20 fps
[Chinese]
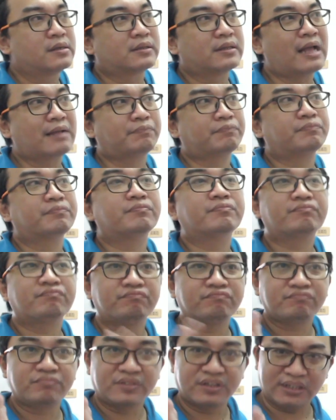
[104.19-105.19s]
那
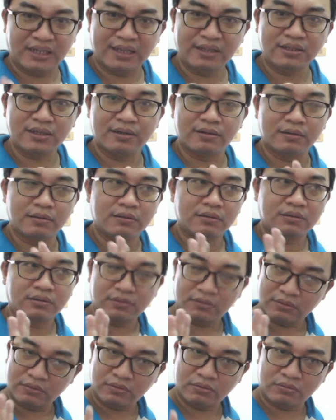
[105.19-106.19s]
这个
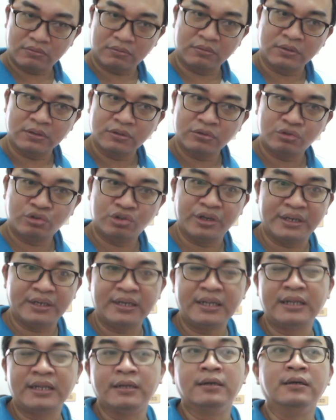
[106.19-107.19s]
权利